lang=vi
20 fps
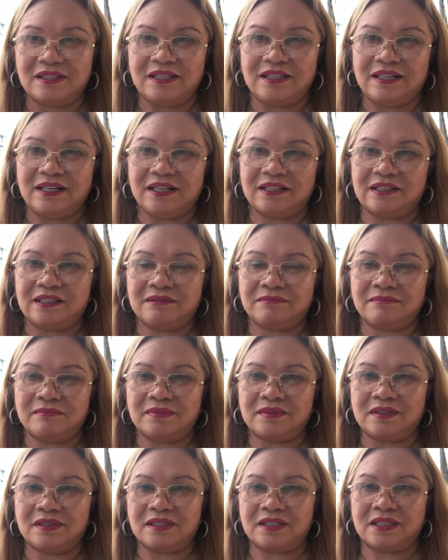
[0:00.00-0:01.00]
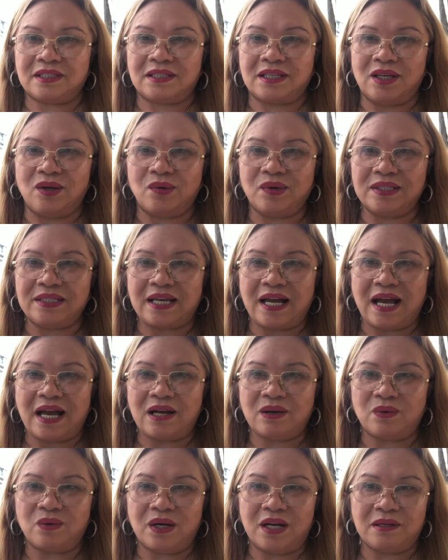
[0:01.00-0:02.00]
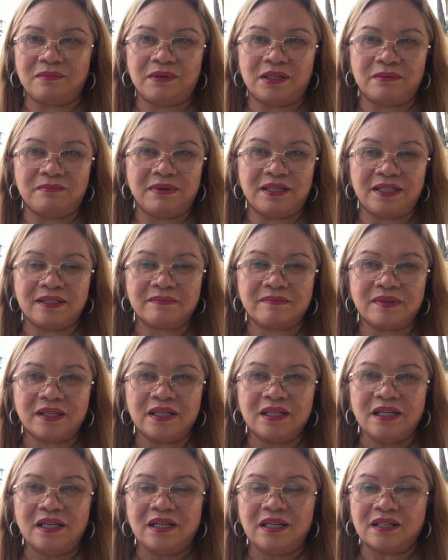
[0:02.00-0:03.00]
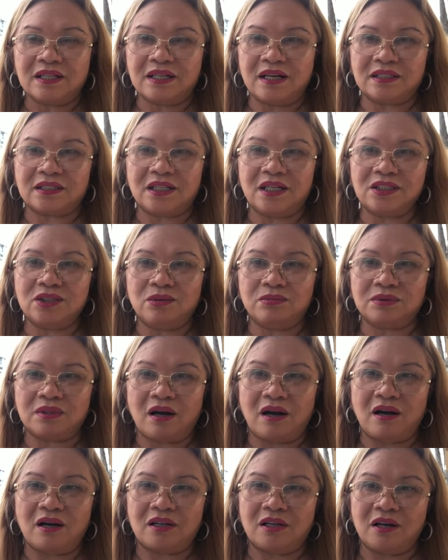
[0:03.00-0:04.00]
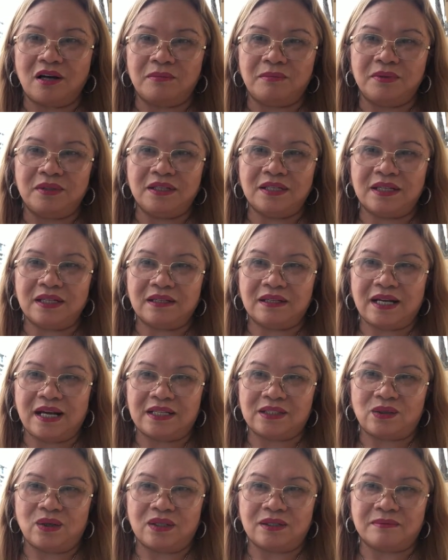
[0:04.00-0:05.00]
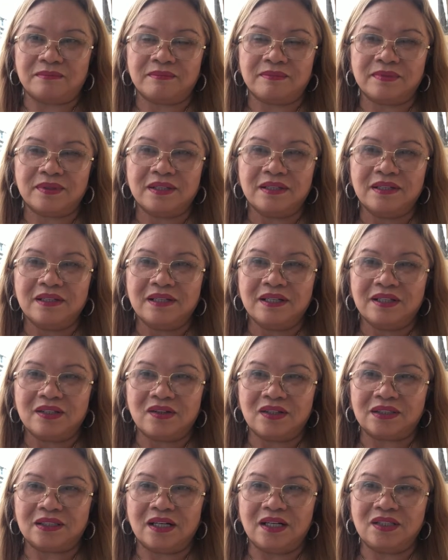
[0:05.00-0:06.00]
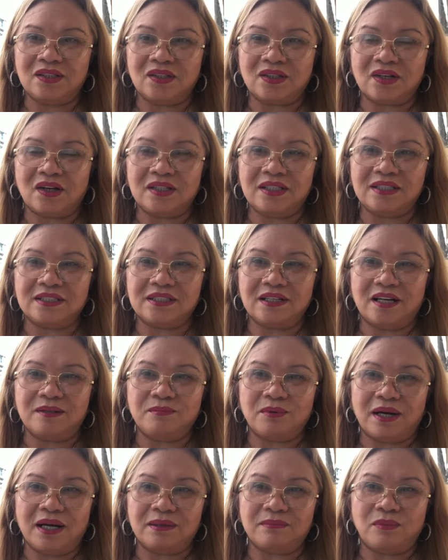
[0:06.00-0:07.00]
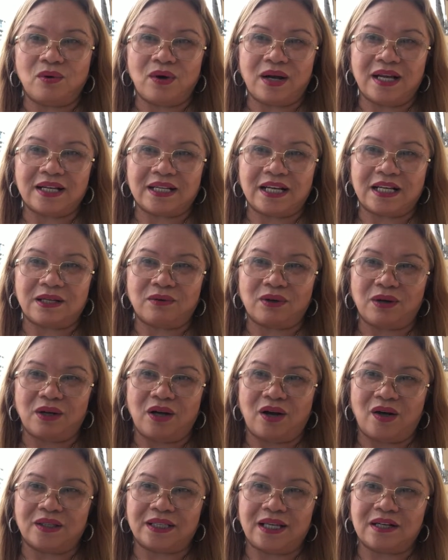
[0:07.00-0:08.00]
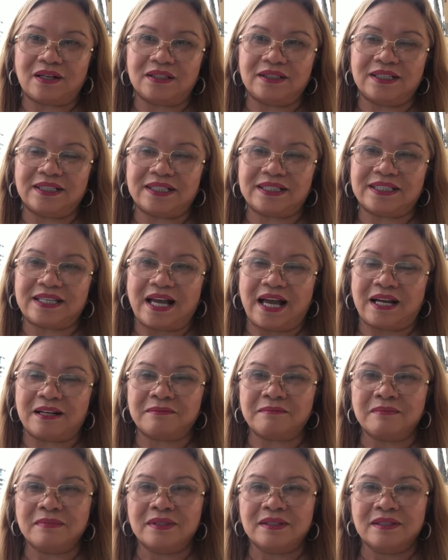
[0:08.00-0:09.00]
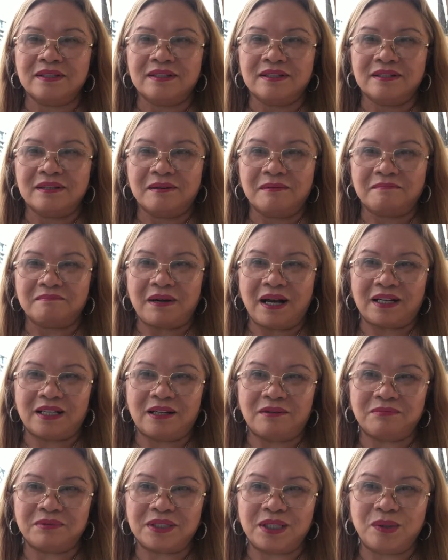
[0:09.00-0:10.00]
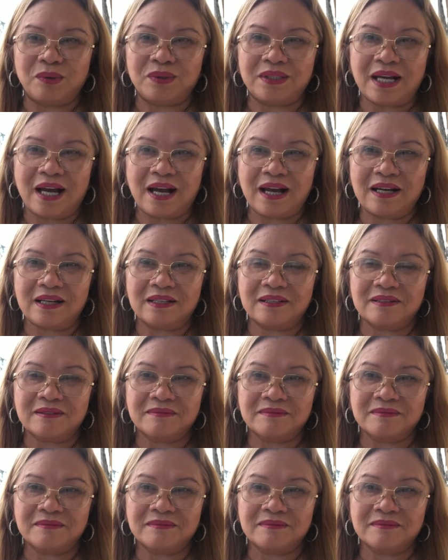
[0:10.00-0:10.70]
thì khách ừ, chịu cái giá của Airbnb họ tới vùng đó họ nói họ mướn hai tuần rồi tới rồi họ đi chơi một hai một hai ngày họ thấy có những khách sạn bằng lòng chịu giá